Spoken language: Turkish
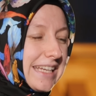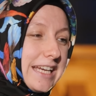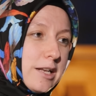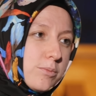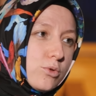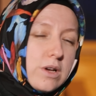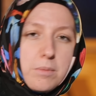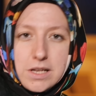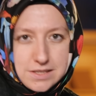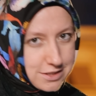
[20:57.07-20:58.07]
Yani
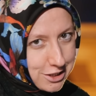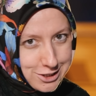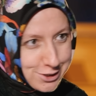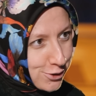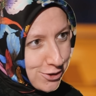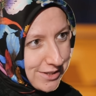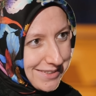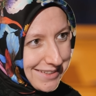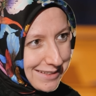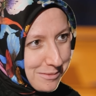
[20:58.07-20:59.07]
buluğa bazen 8 yaşında
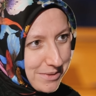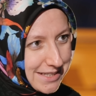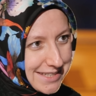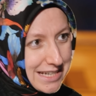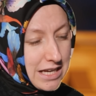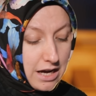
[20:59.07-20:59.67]
da girebilir.